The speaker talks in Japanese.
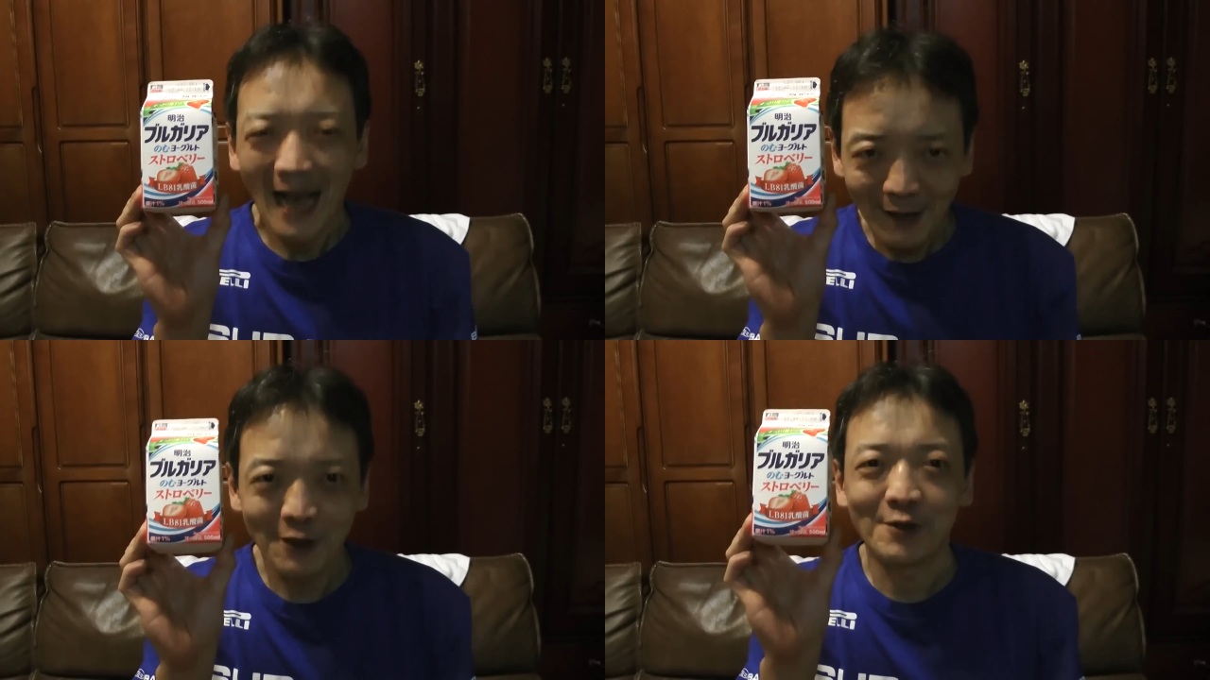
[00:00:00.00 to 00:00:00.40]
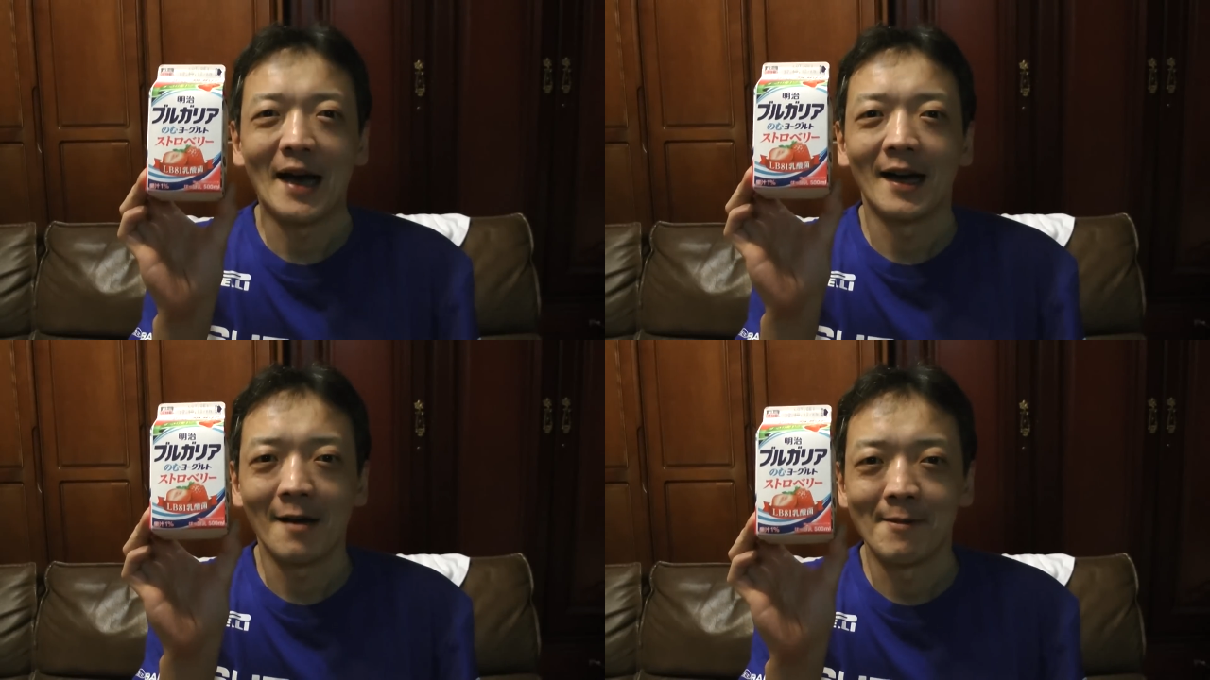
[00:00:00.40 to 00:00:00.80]
はいこんにち
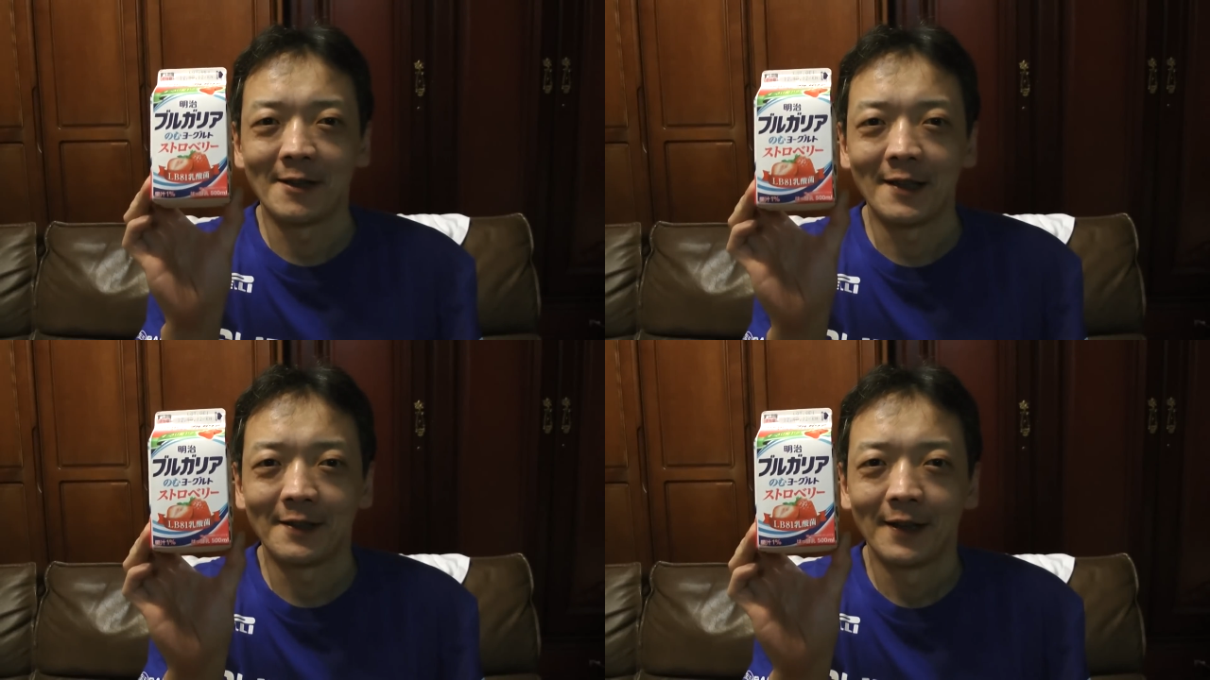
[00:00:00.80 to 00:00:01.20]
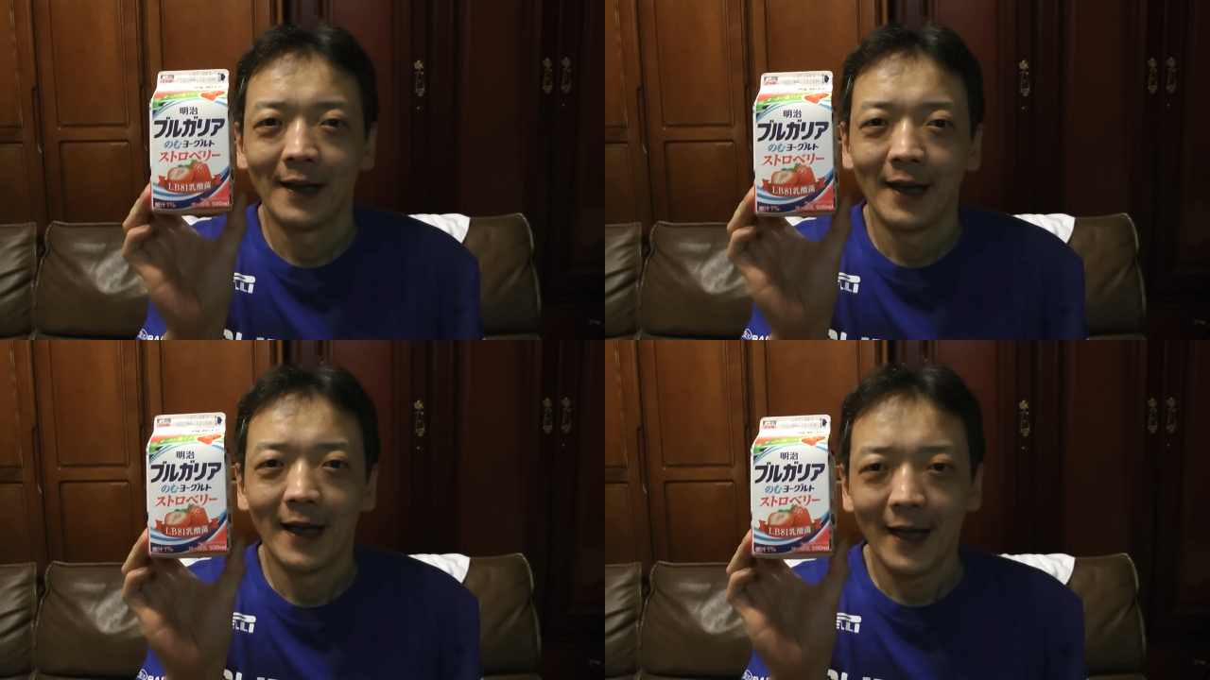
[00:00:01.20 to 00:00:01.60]
は影丸です
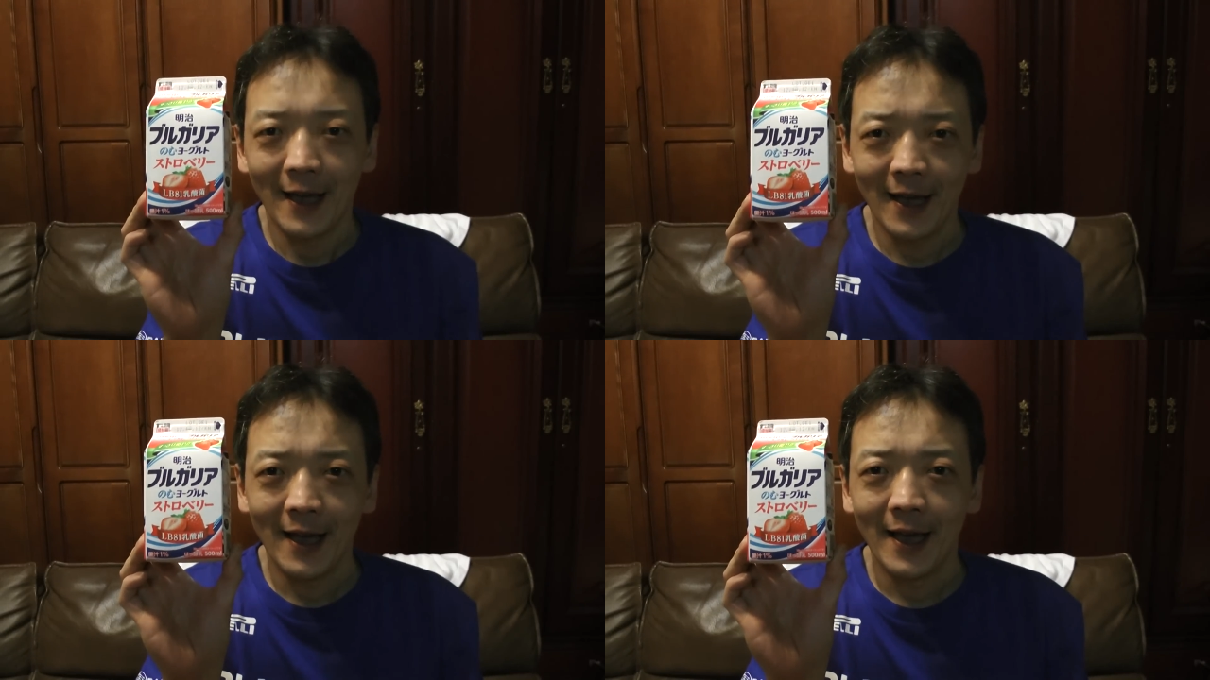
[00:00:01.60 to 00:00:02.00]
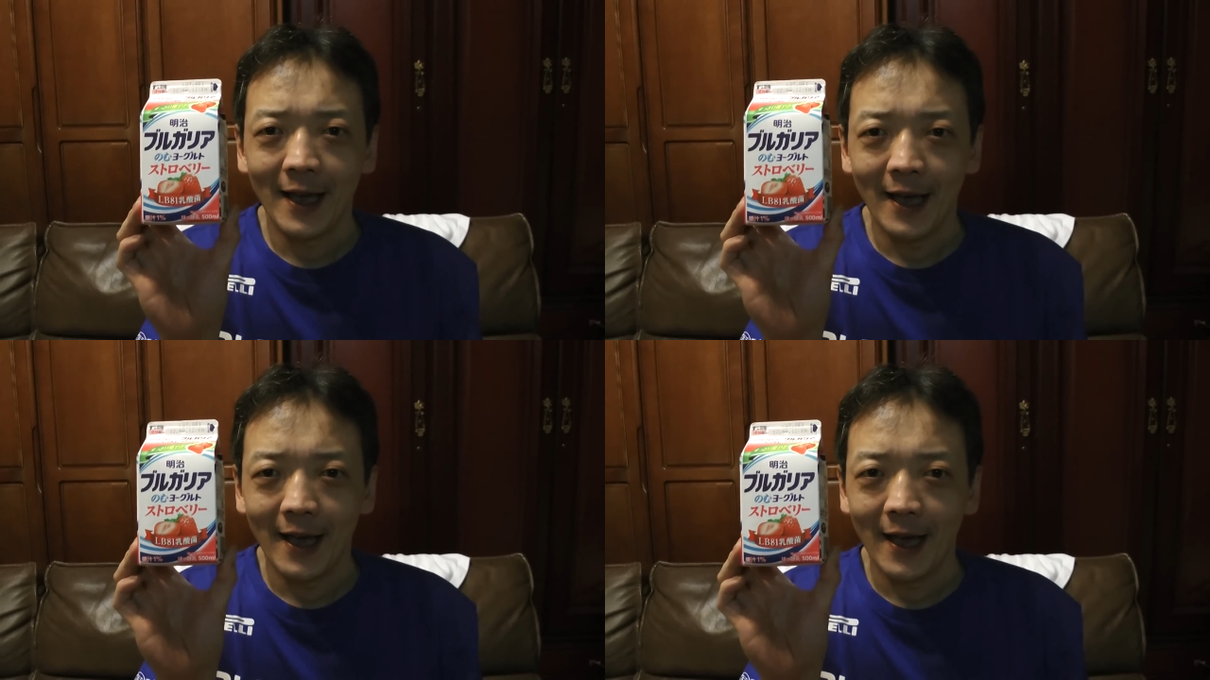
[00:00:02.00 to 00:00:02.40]

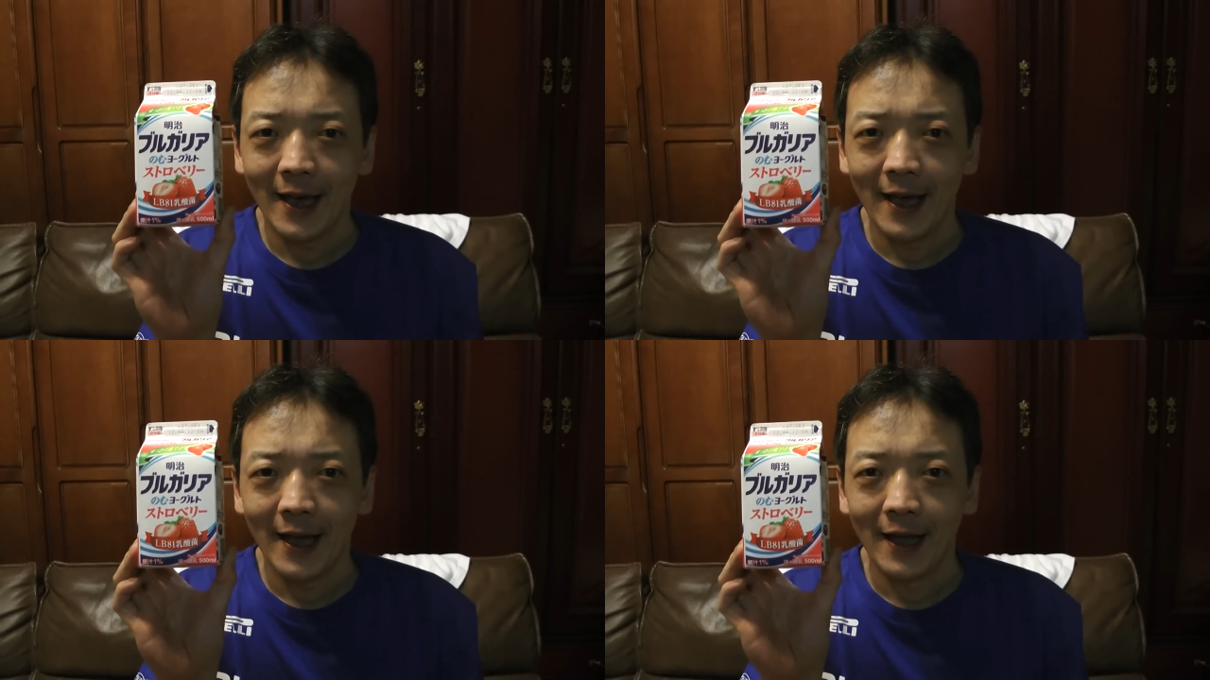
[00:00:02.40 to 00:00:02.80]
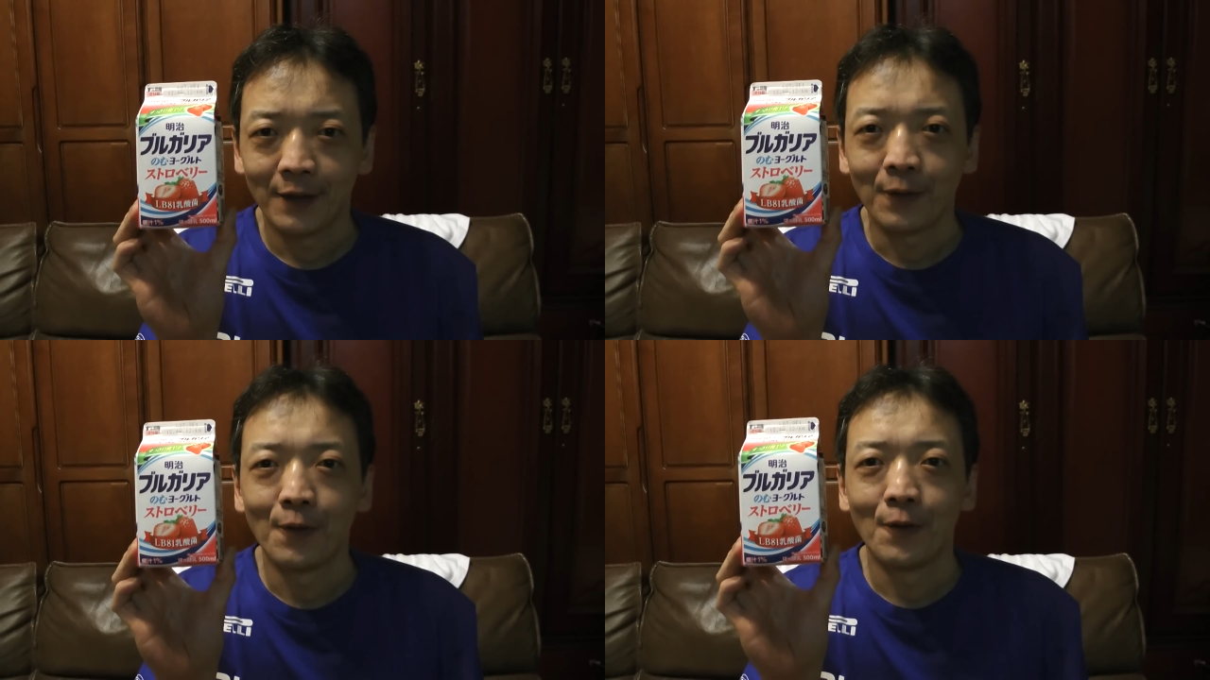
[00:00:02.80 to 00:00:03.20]

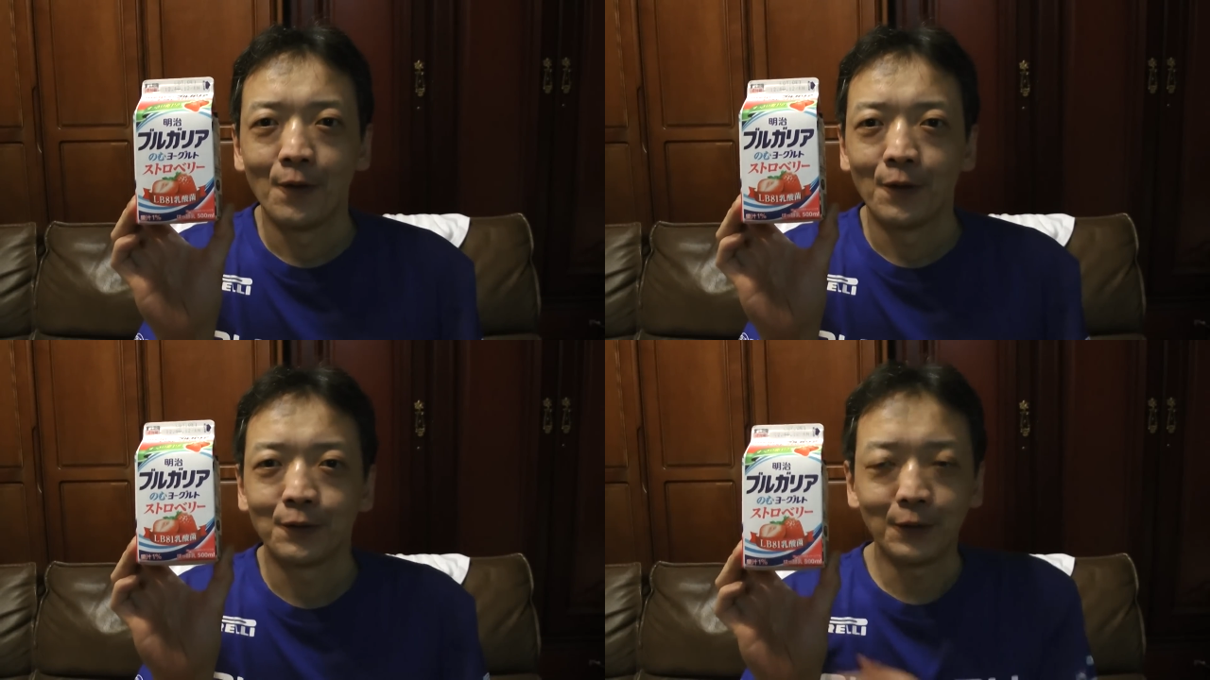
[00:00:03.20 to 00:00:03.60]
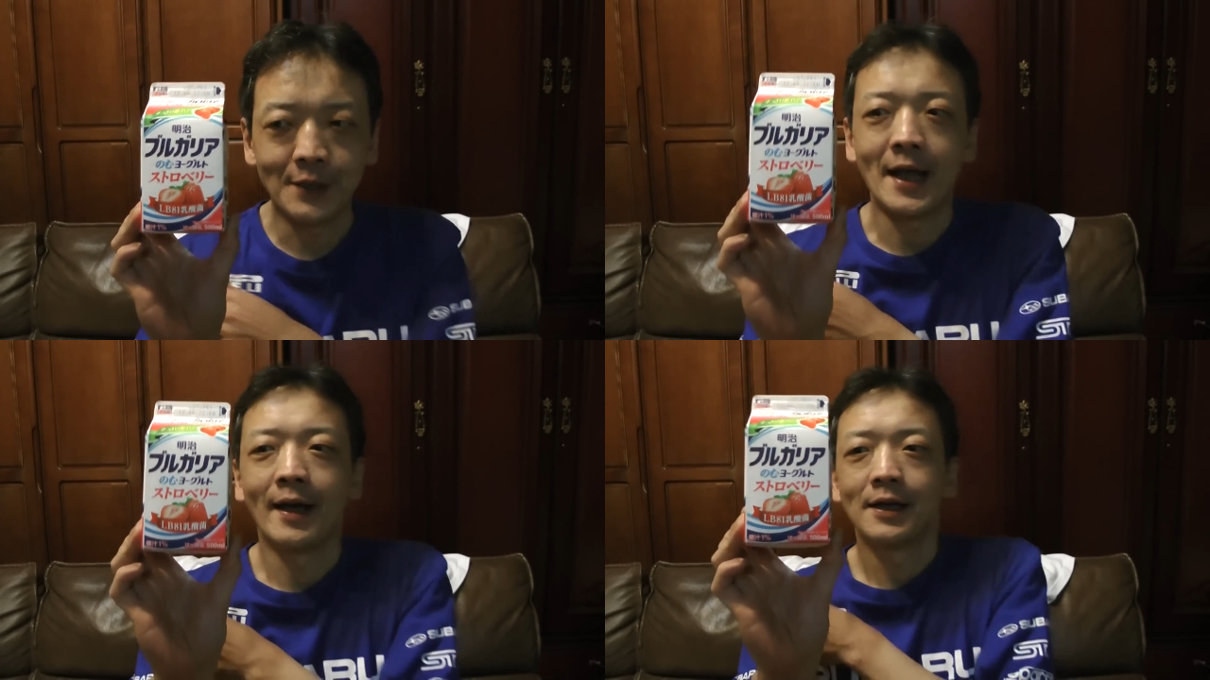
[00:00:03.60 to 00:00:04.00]
えーとそうで
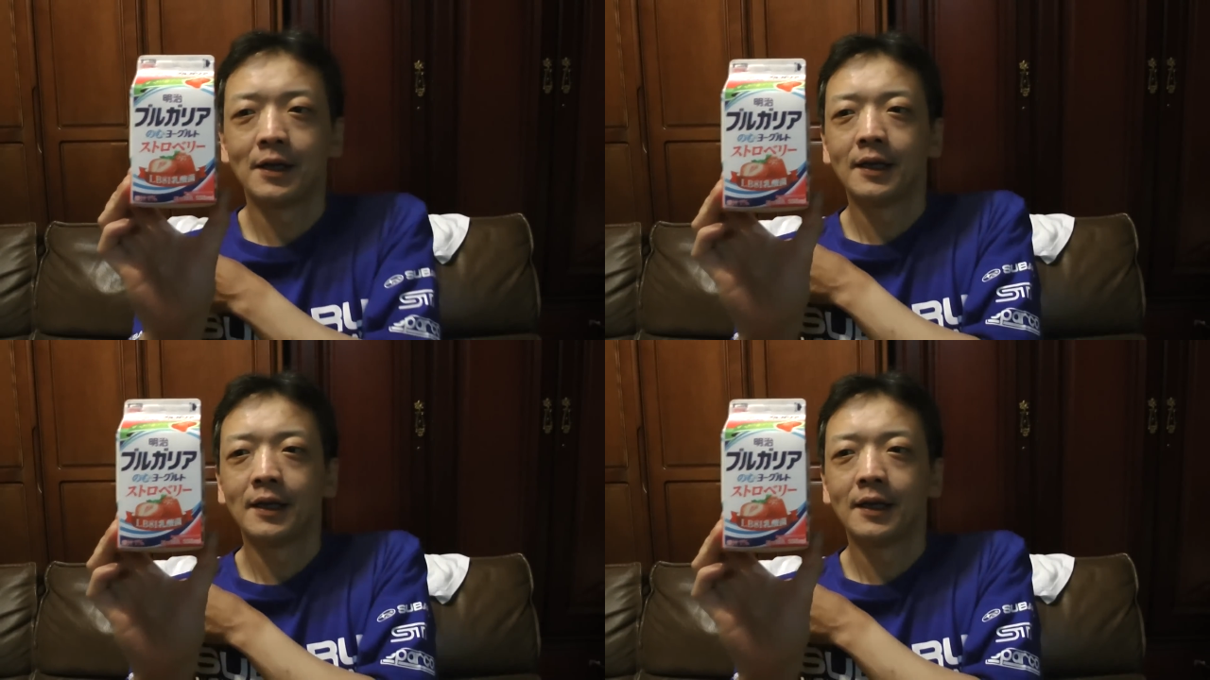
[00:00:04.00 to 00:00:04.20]
すね